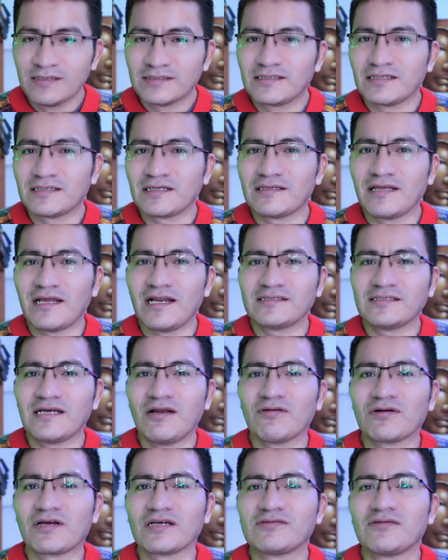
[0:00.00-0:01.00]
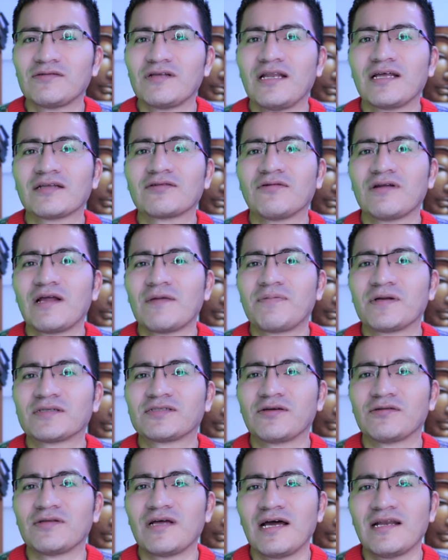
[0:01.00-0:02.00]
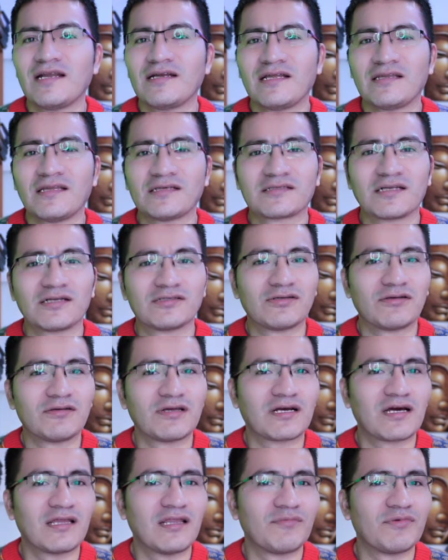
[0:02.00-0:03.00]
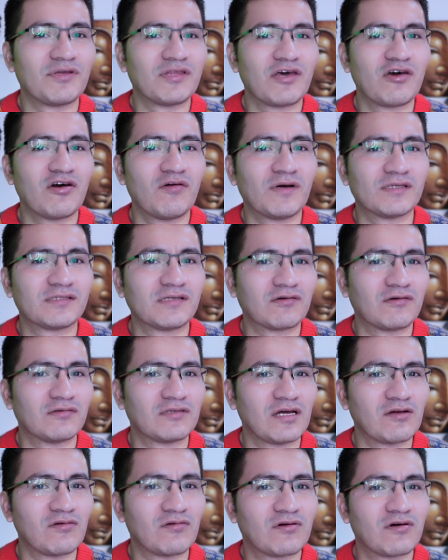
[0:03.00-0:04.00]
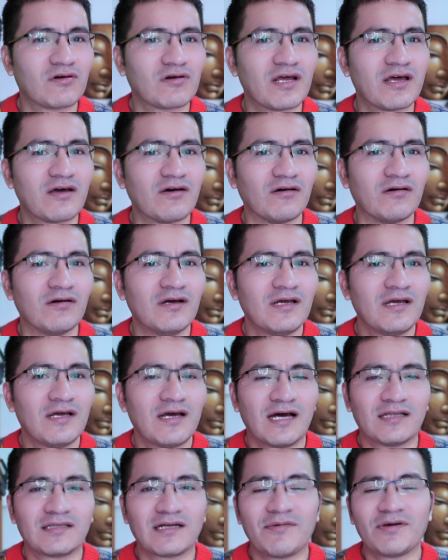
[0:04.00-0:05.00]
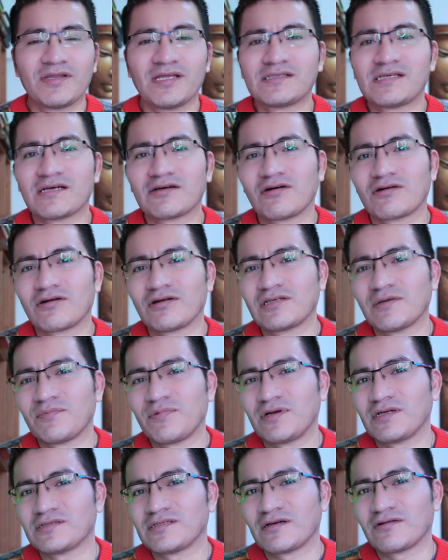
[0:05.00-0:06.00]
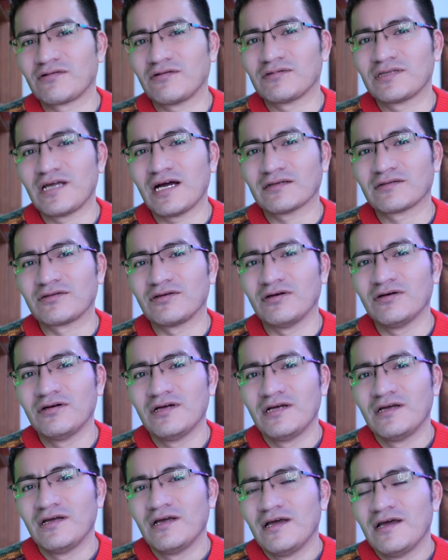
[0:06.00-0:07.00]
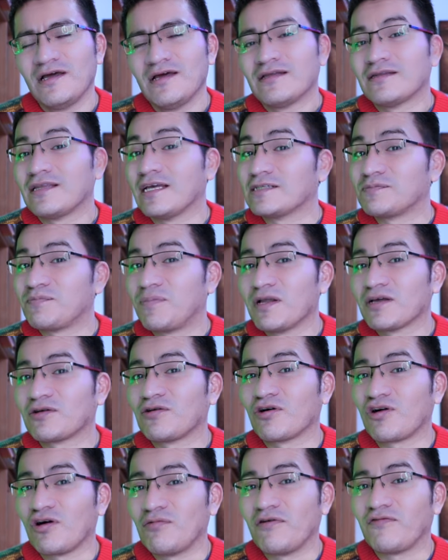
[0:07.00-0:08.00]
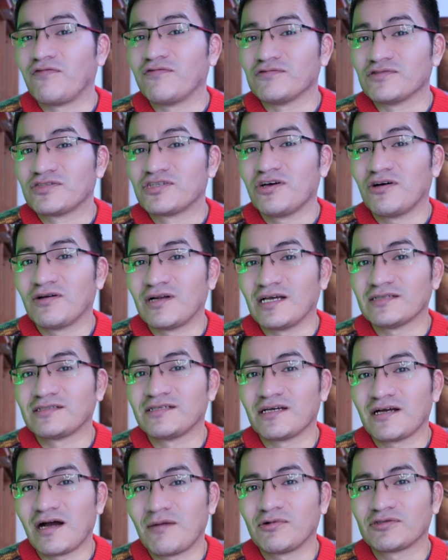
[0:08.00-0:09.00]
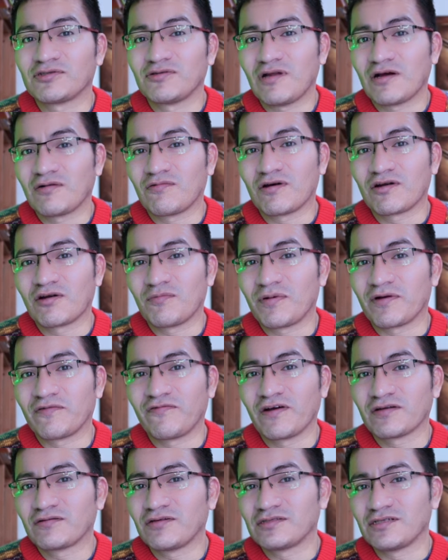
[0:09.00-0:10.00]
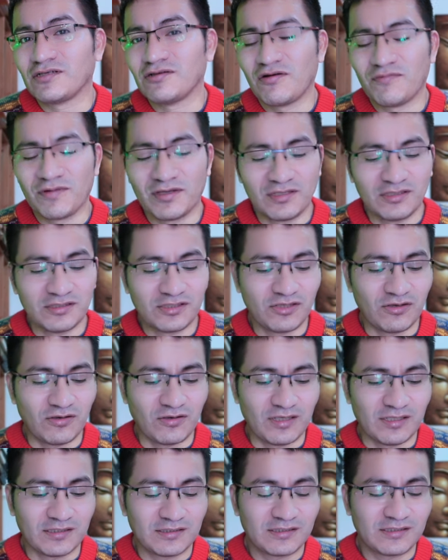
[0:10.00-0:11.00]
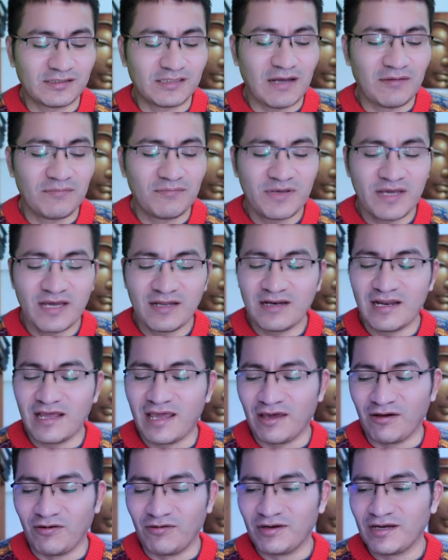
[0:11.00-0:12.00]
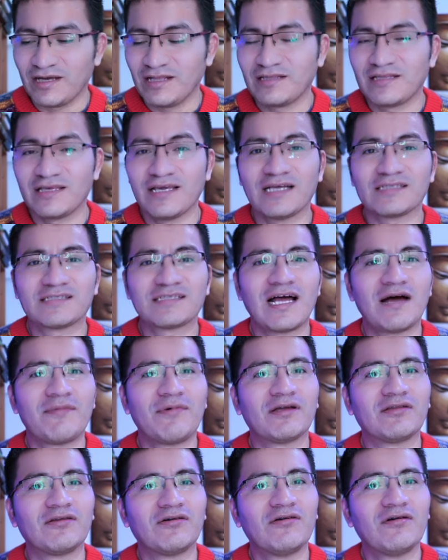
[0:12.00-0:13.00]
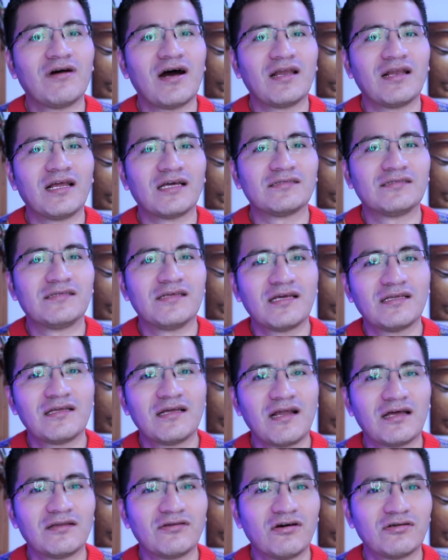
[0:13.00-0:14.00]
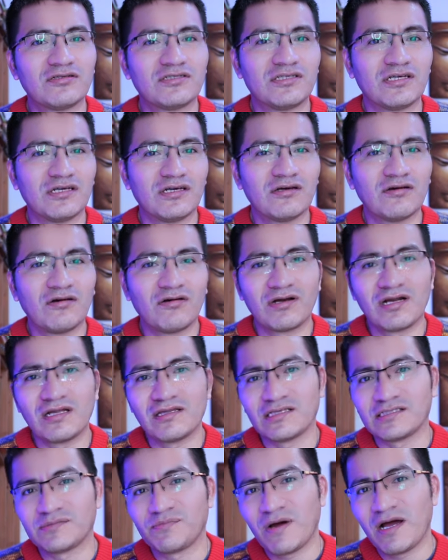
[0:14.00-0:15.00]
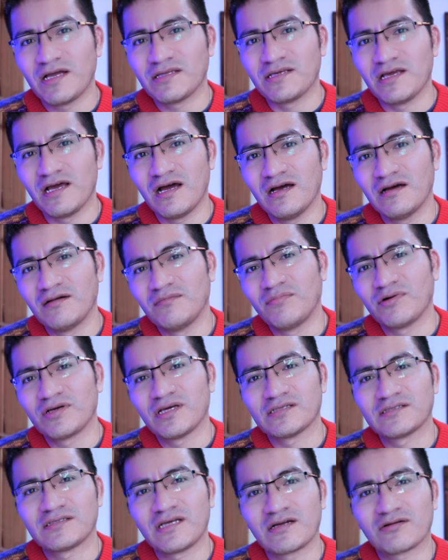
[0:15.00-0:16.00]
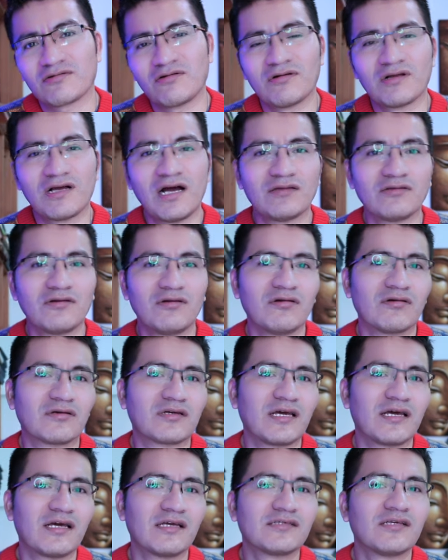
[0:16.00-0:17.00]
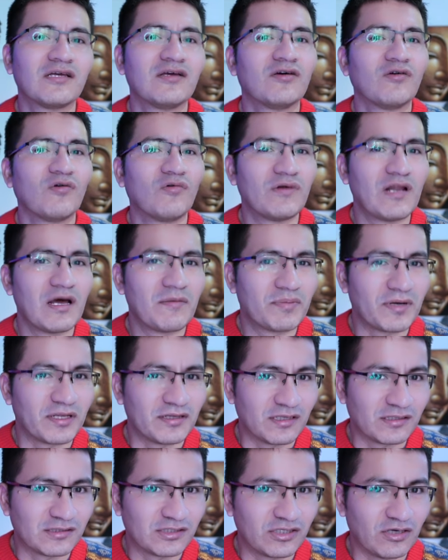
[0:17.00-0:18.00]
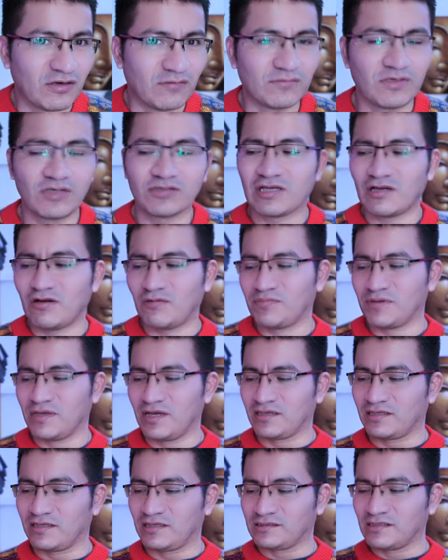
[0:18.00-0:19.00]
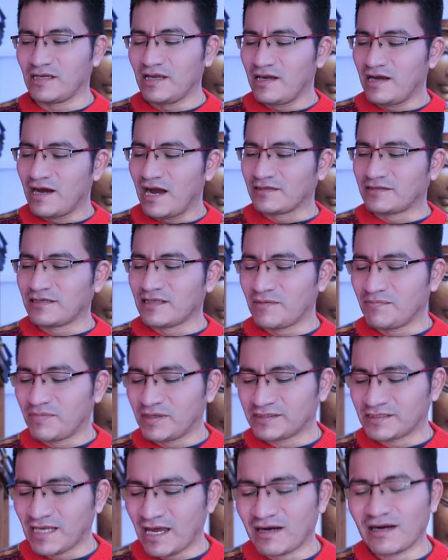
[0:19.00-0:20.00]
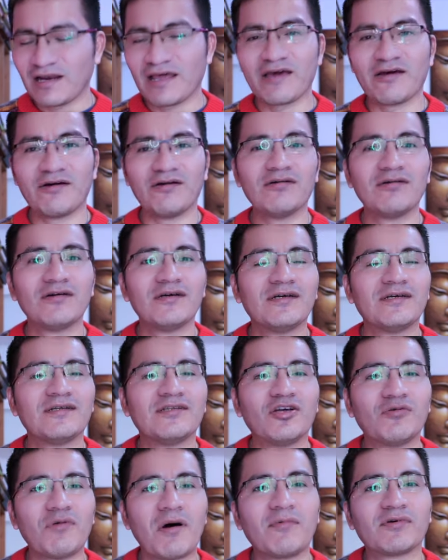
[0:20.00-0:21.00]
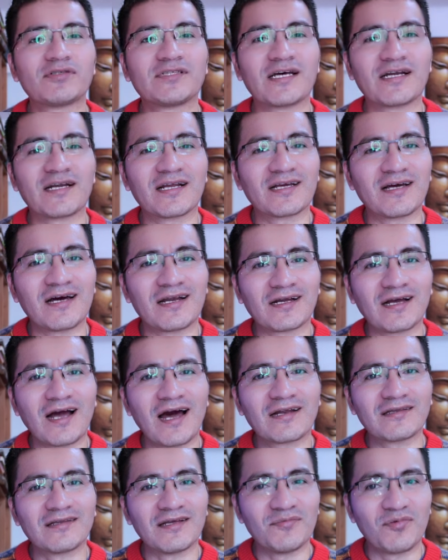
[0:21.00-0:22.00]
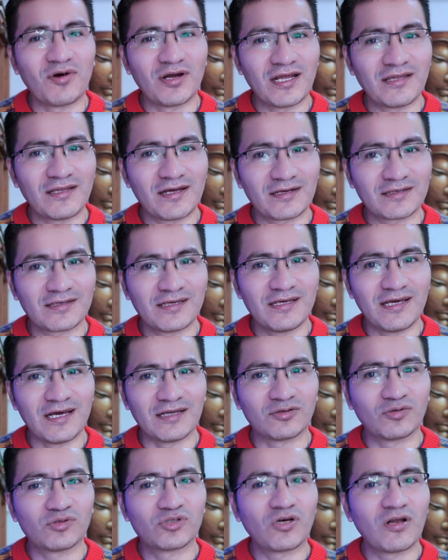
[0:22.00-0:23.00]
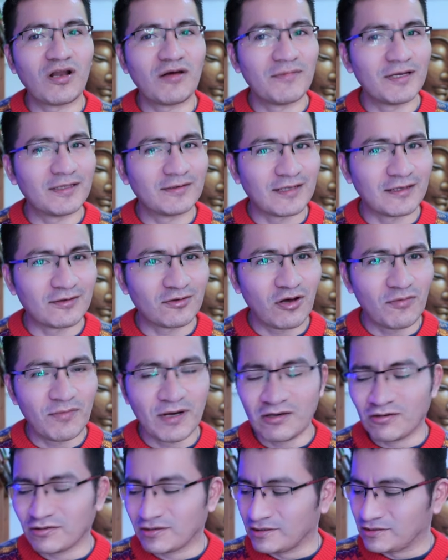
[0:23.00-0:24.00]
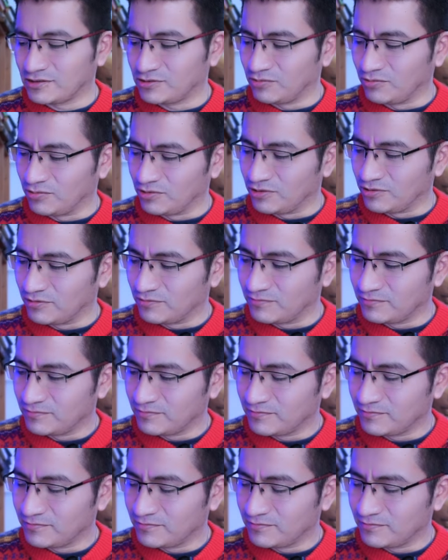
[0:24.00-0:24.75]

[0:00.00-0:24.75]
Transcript: Si te interesa lo que es una lectura personal, en la descripción de cada video vas a encontrar un correo. A través de ese correo te pones en contacto te explico cómo funciona si llegamos a un acuerdo perfecto y si no bendiciones. También leo, el día sábado a las 10 de la noche, hora de España, voy a estar colgando lo que es una predicción. No te lo pierdas. Antes de empezar, leo, nos vamos a recargar de buena energía. Tú solamente toma lo que es tuyo.